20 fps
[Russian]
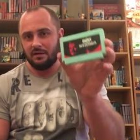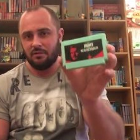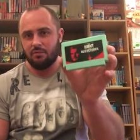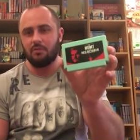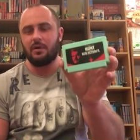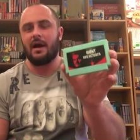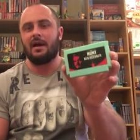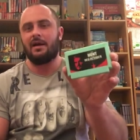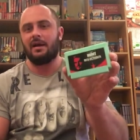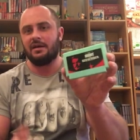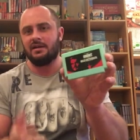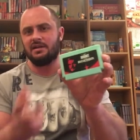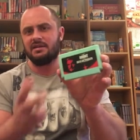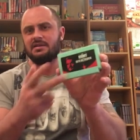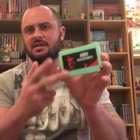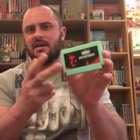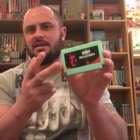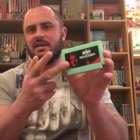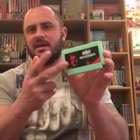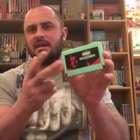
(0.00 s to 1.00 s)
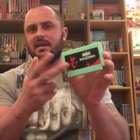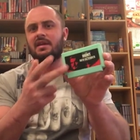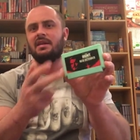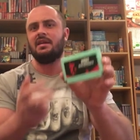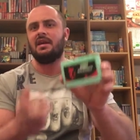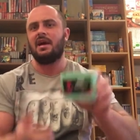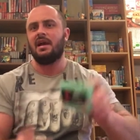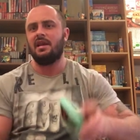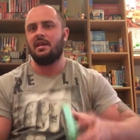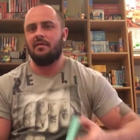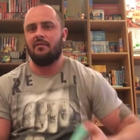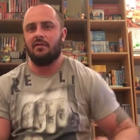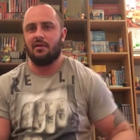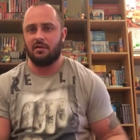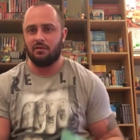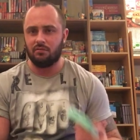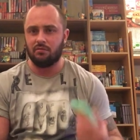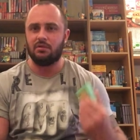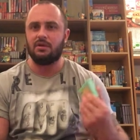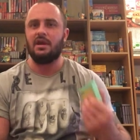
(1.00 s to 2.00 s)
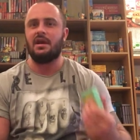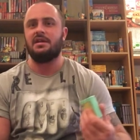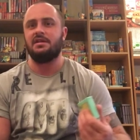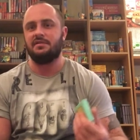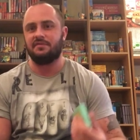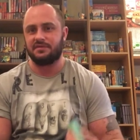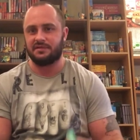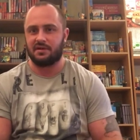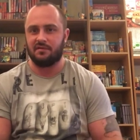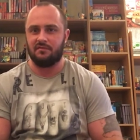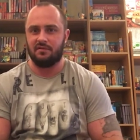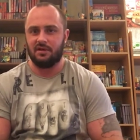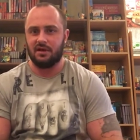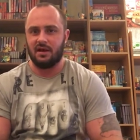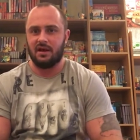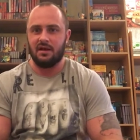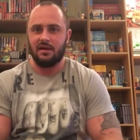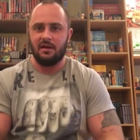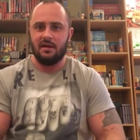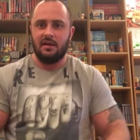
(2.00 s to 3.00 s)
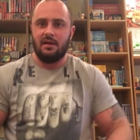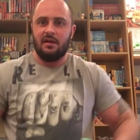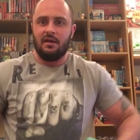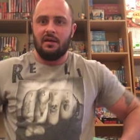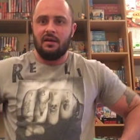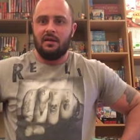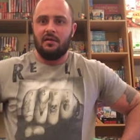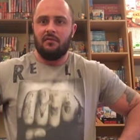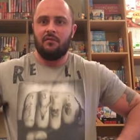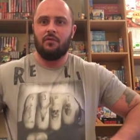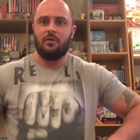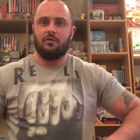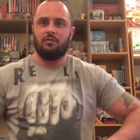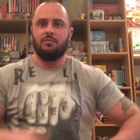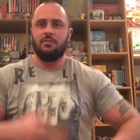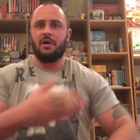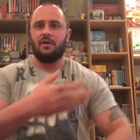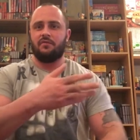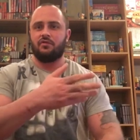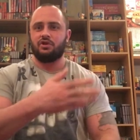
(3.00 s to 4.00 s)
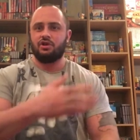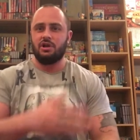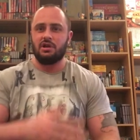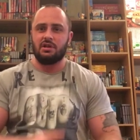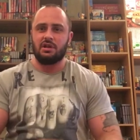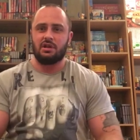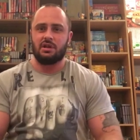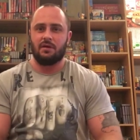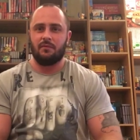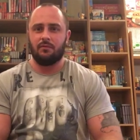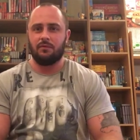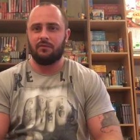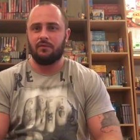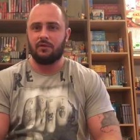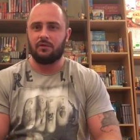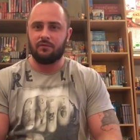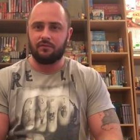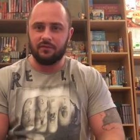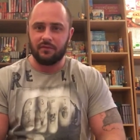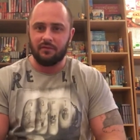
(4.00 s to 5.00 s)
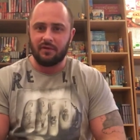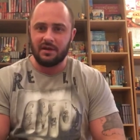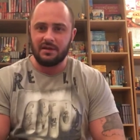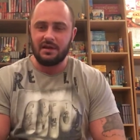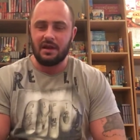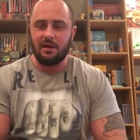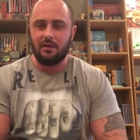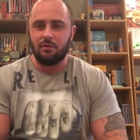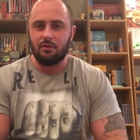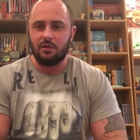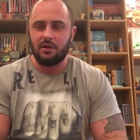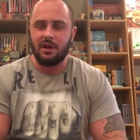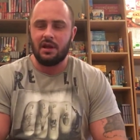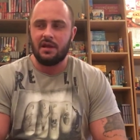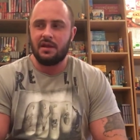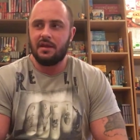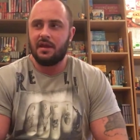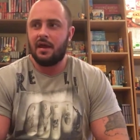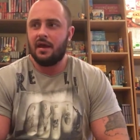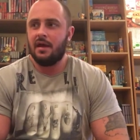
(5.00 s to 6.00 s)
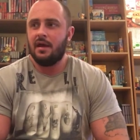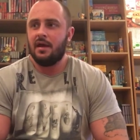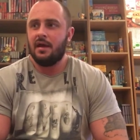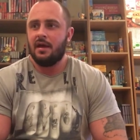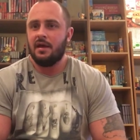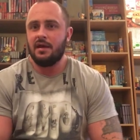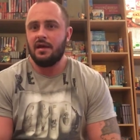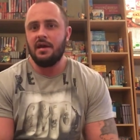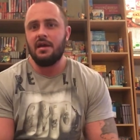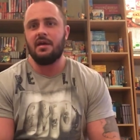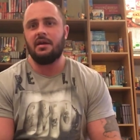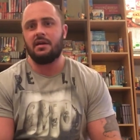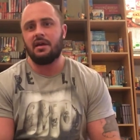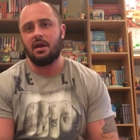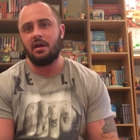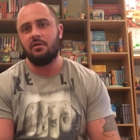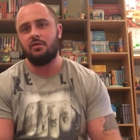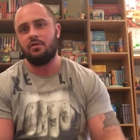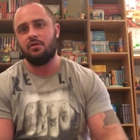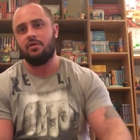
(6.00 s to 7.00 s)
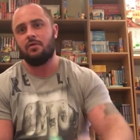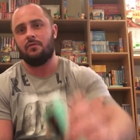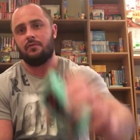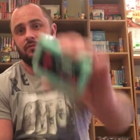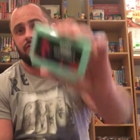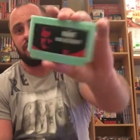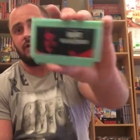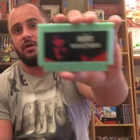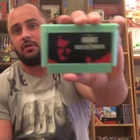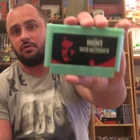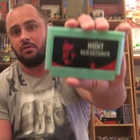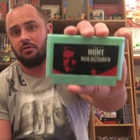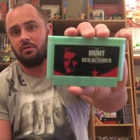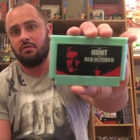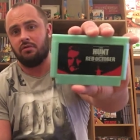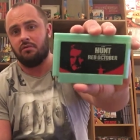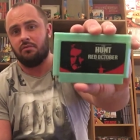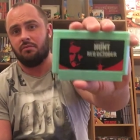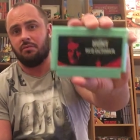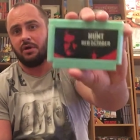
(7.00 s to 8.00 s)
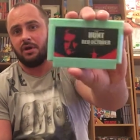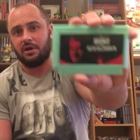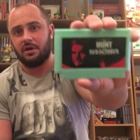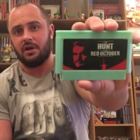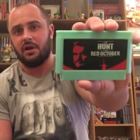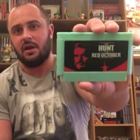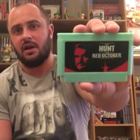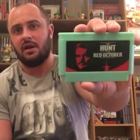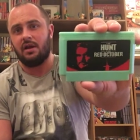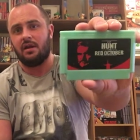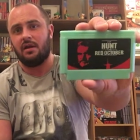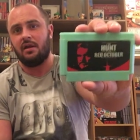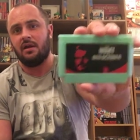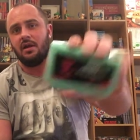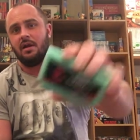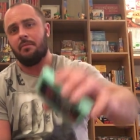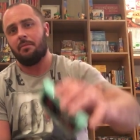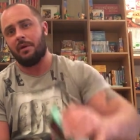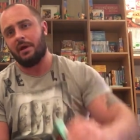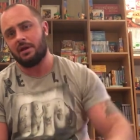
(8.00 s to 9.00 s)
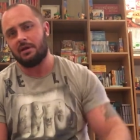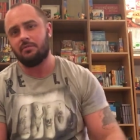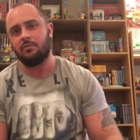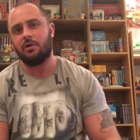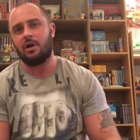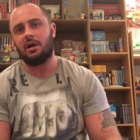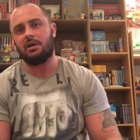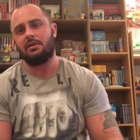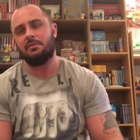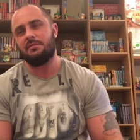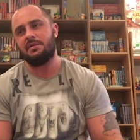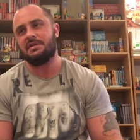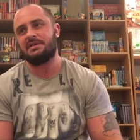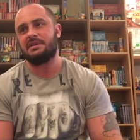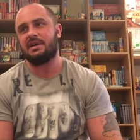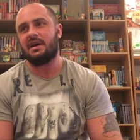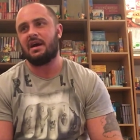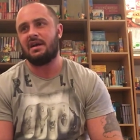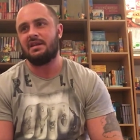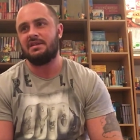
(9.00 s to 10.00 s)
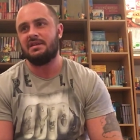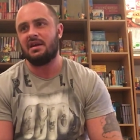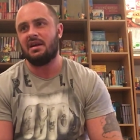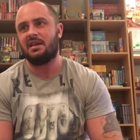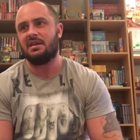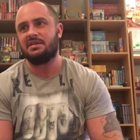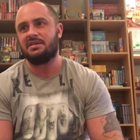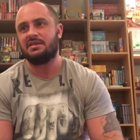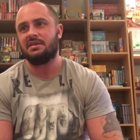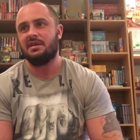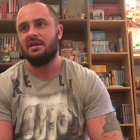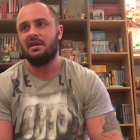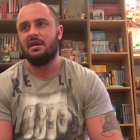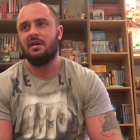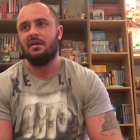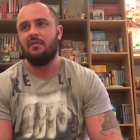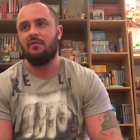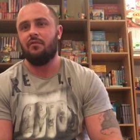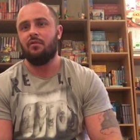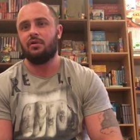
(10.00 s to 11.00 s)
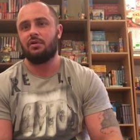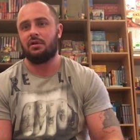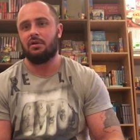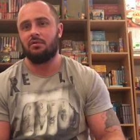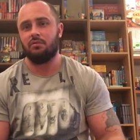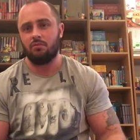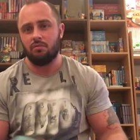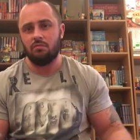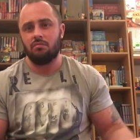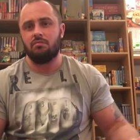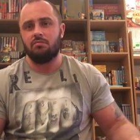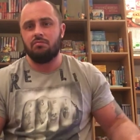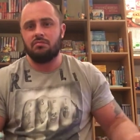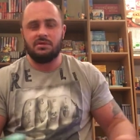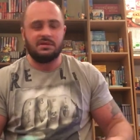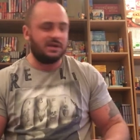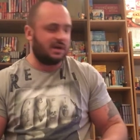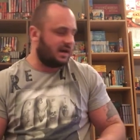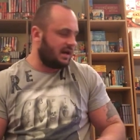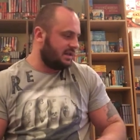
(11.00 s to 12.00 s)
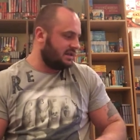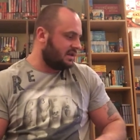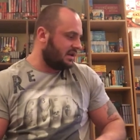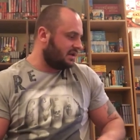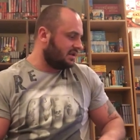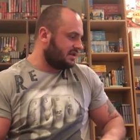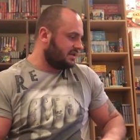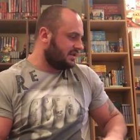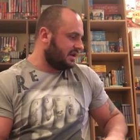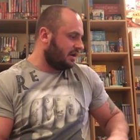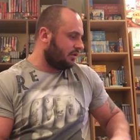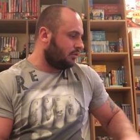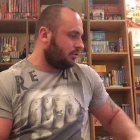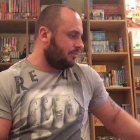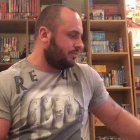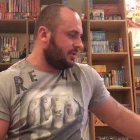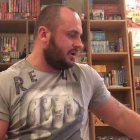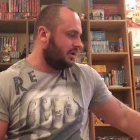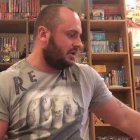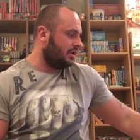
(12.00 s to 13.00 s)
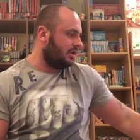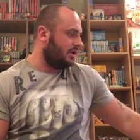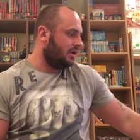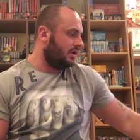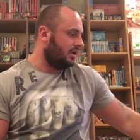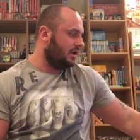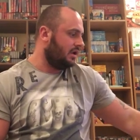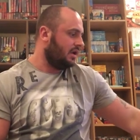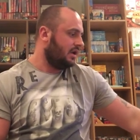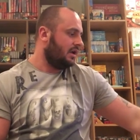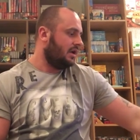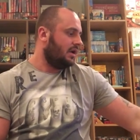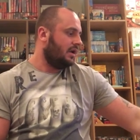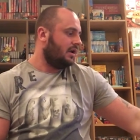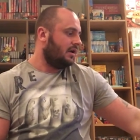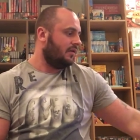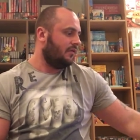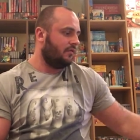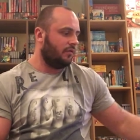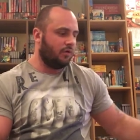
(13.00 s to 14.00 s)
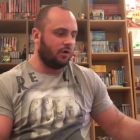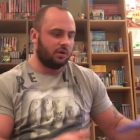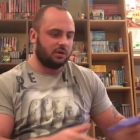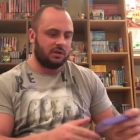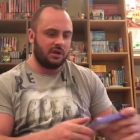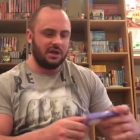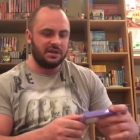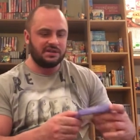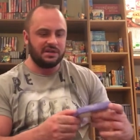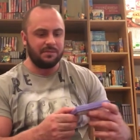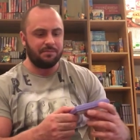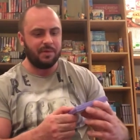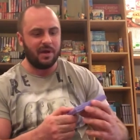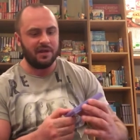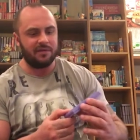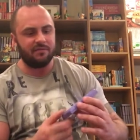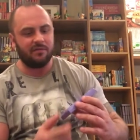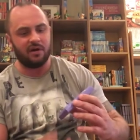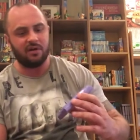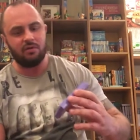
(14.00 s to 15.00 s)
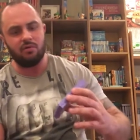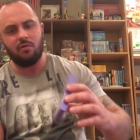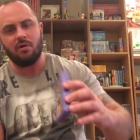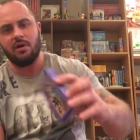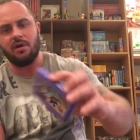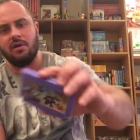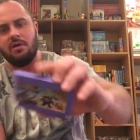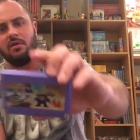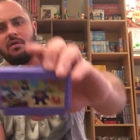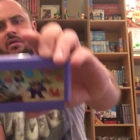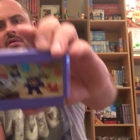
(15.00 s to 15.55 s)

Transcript: ну, как хотел сказать, оригинального, ну, дендевского, да. Вот, у меня вшито там вот в эту, в новодельную денди. И играл я у него вот в эту. Мы играли. Поэтому как-то мне захотелось, вот, ну, захотелось, я купил. Вот, 35 в одной.